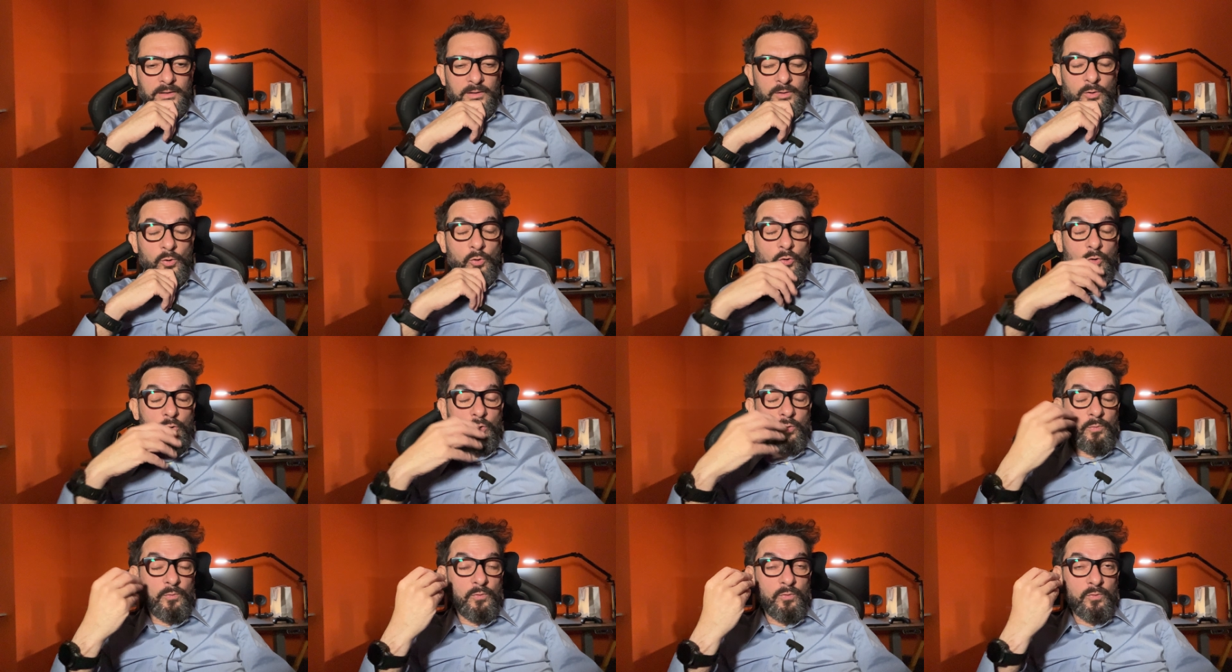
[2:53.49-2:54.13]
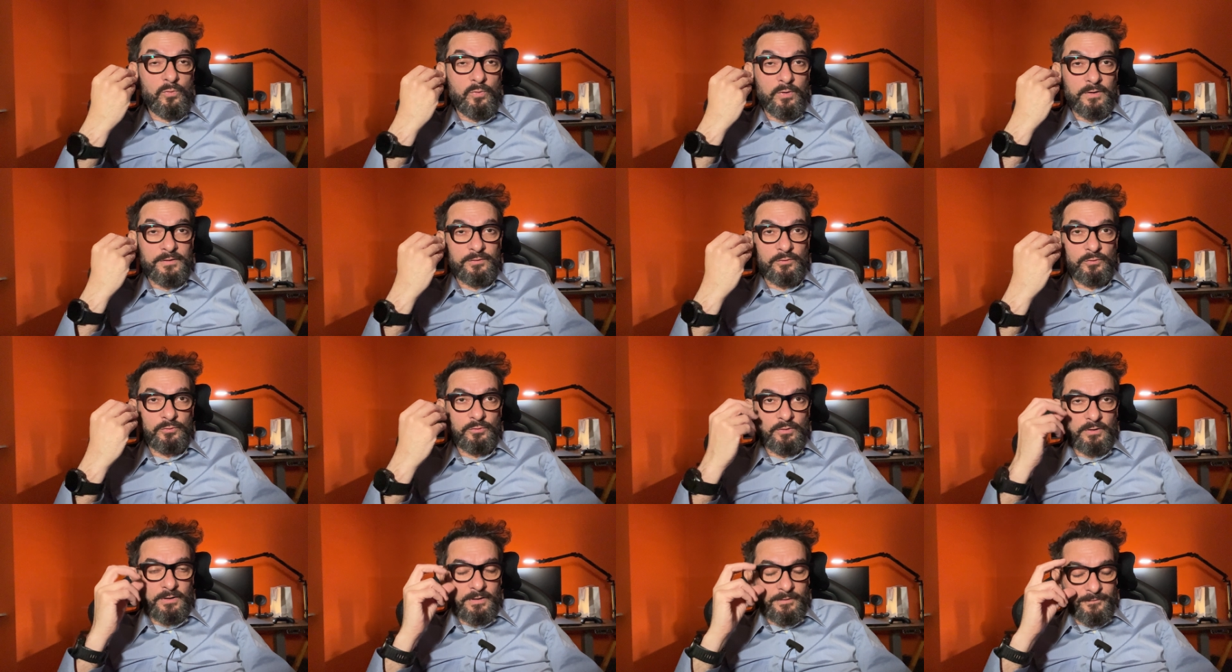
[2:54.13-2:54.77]
o comunque
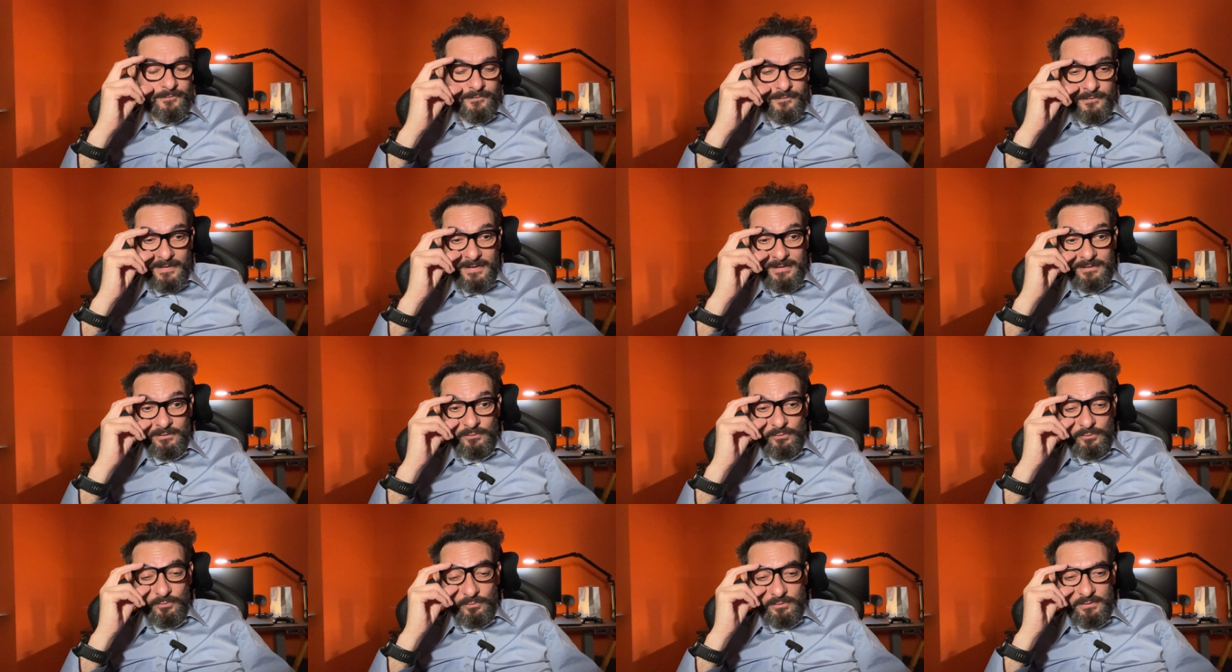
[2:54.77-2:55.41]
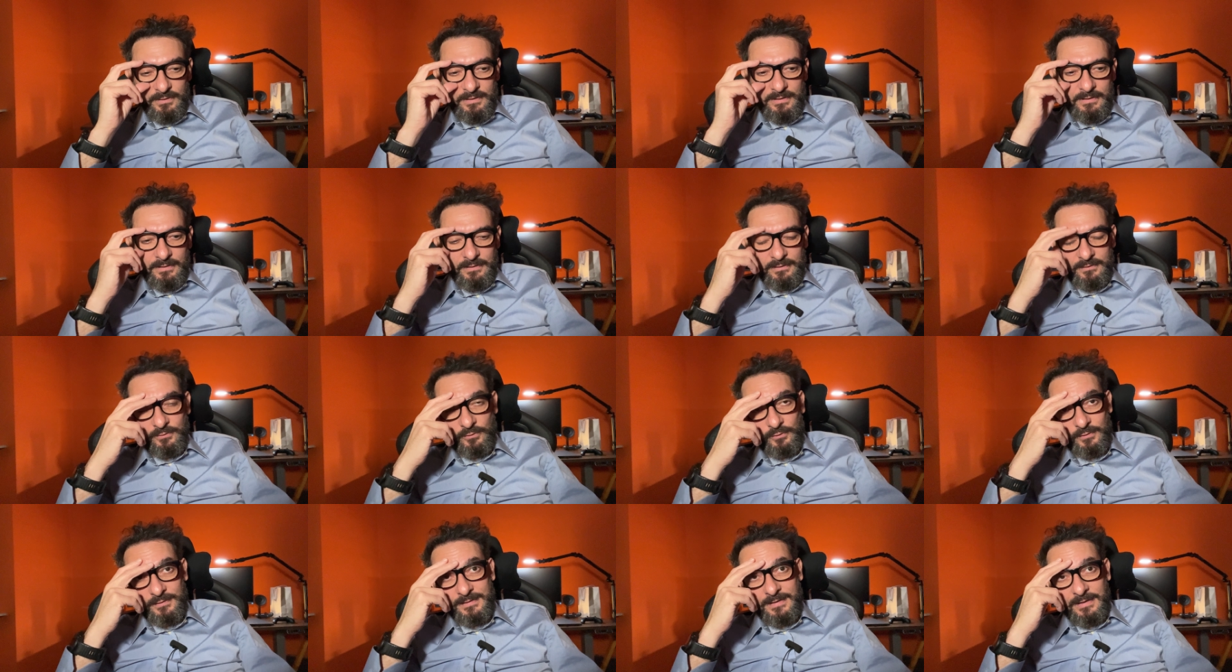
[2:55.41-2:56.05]
sotto l'effetto di
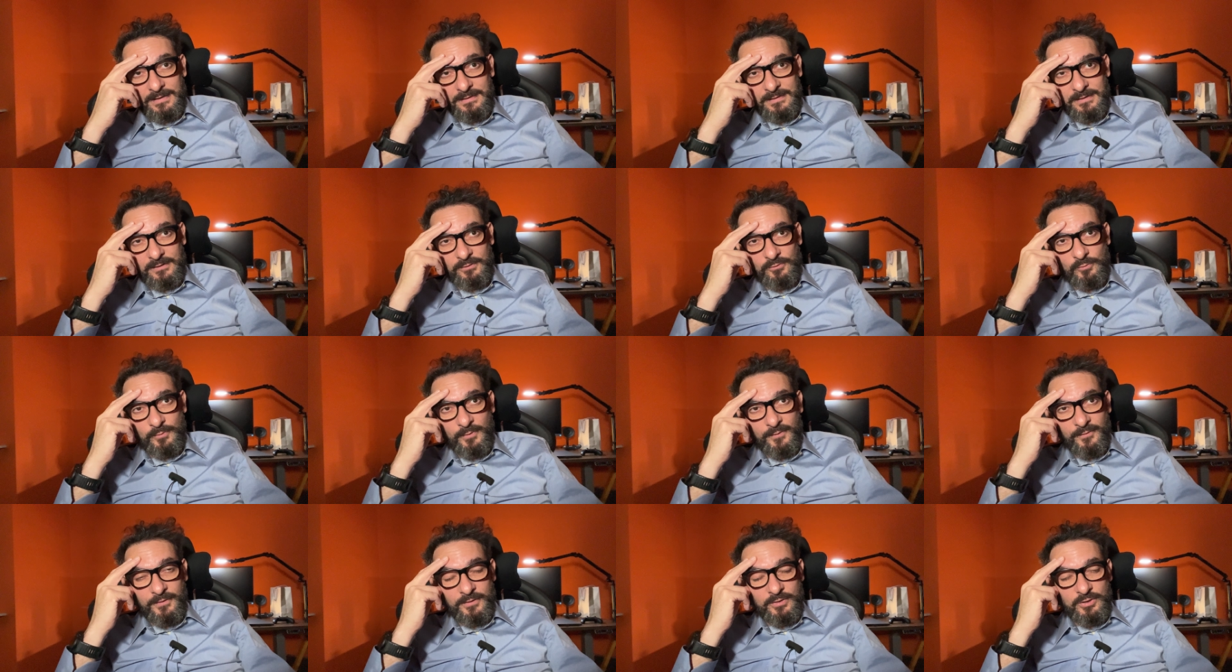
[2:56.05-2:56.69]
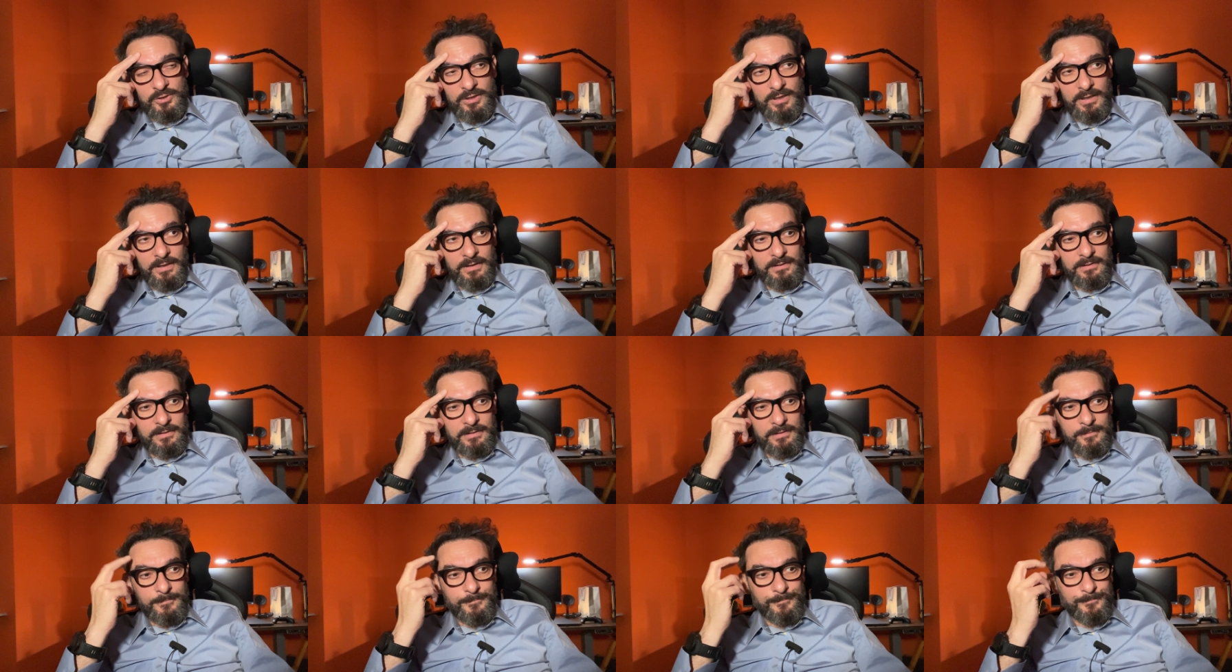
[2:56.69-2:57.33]
sostanze
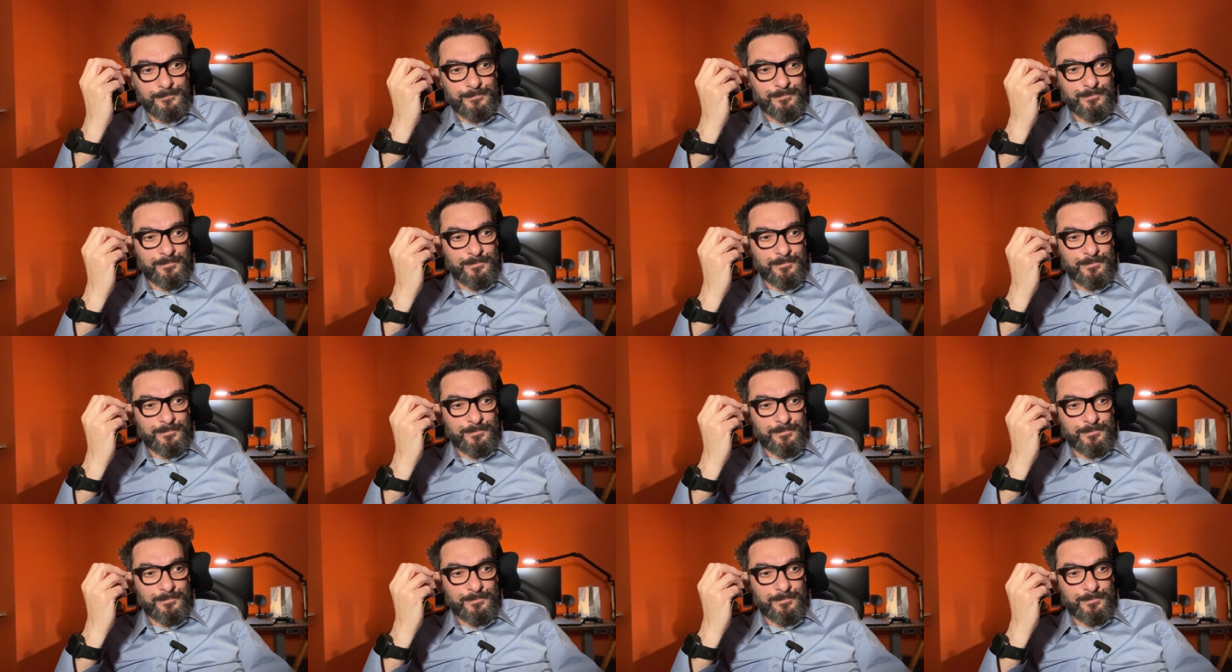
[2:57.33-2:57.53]
stupefacenti